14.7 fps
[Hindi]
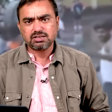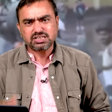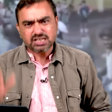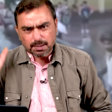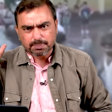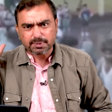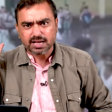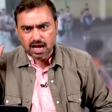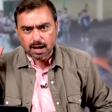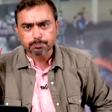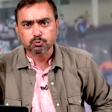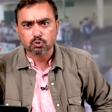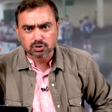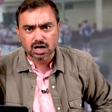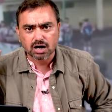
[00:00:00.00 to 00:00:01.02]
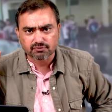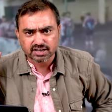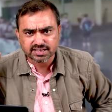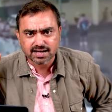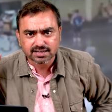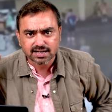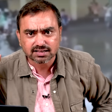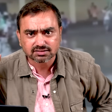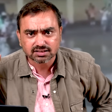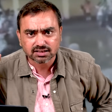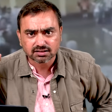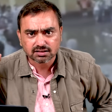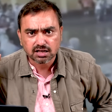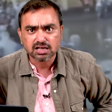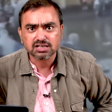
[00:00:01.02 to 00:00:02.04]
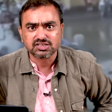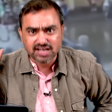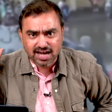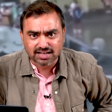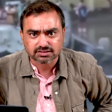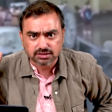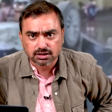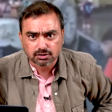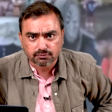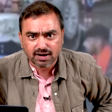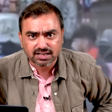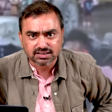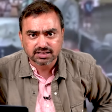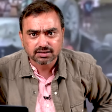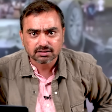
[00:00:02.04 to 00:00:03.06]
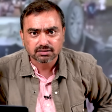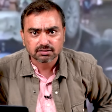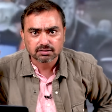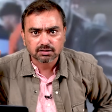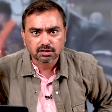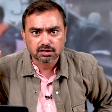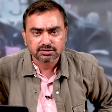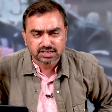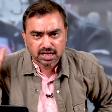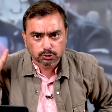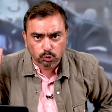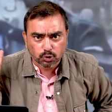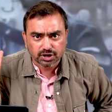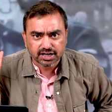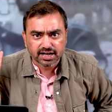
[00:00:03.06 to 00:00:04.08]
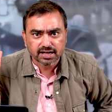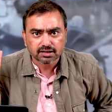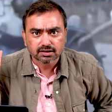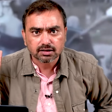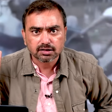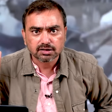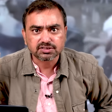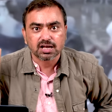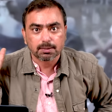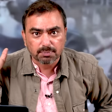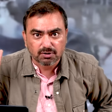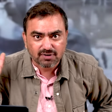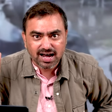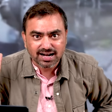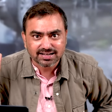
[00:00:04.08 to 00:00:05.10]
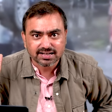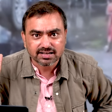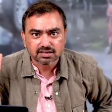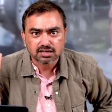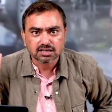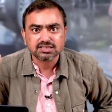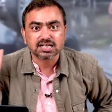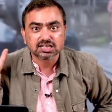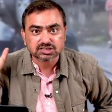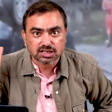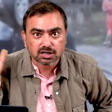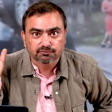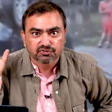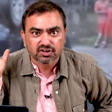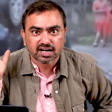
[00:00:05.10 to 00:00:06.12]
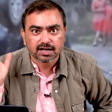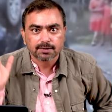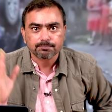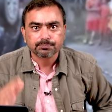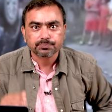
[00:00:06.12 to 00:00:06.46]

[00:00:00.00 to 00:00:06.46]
ये अपने आप को कावड़िए कहते हैं ये आतंकवादी ये गुंडे ये मवाली ये सिरफिरे